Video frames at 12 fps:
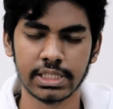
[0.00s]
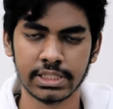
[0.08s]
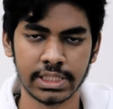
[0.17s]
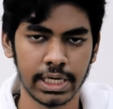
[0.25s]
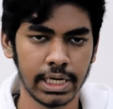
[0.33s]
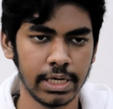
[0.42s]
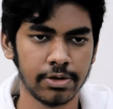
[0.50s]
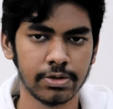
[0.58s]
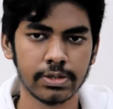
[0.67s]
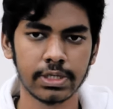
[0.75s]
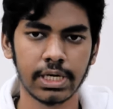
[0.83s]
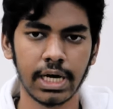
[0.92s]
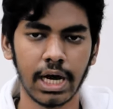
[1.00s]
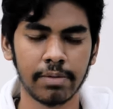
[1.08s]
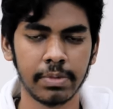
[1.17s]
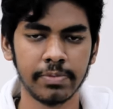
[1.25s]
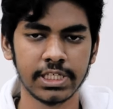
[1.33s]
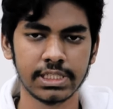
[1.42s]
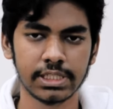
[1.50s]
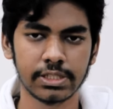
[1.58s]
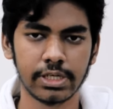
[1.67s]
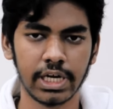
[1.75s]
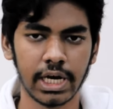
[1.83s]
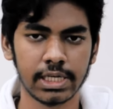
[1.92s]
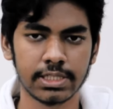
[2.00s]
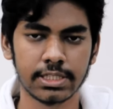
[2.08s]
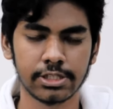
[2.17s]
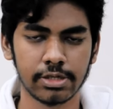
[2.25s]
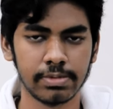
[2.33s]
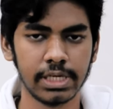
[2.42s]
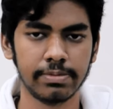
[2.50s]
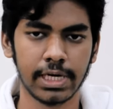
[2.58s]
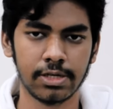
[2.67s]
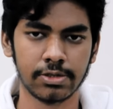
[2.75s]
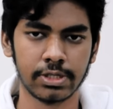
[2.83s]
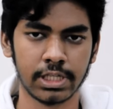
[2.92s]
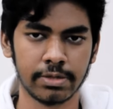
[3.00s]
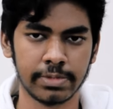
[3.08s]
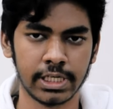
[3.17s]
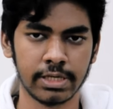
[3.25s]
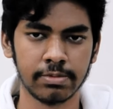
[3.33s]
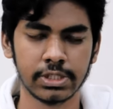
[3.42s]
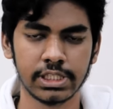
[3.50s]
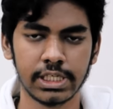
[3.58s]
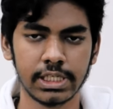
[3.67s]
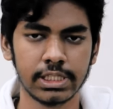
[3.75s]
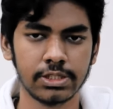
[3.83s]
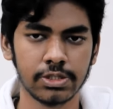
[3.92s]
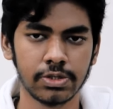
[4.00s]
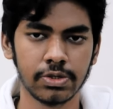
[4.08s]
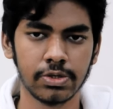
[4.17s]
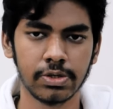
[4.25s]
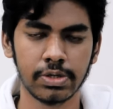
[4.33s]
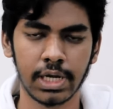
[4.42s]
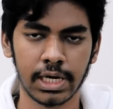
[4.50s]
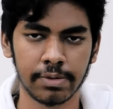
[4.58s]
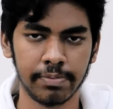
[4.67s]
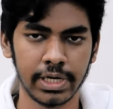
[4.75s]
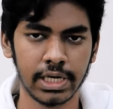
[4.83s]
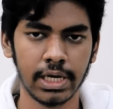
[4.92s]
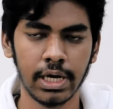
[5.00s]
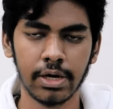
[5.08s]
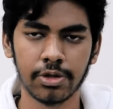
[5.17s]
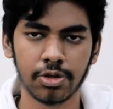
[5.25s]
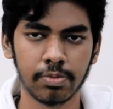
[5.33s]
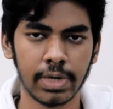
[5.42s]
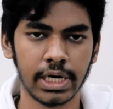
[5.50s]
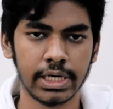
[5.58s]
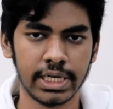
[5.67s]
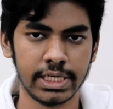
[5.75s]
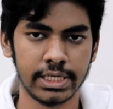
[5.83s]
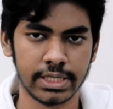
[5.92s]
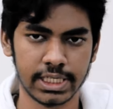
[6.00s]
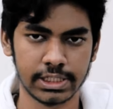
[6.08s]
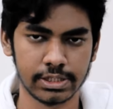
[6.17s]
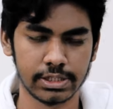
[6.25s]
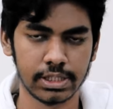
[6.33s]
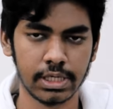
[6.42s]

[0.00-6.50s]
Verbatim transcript: যেই হোক আমি বিশ্বাস করি আইএলস সবাই ভালো করতে পারে এবং সেটার জন্য লাগবে তোমার ডেডিকেশন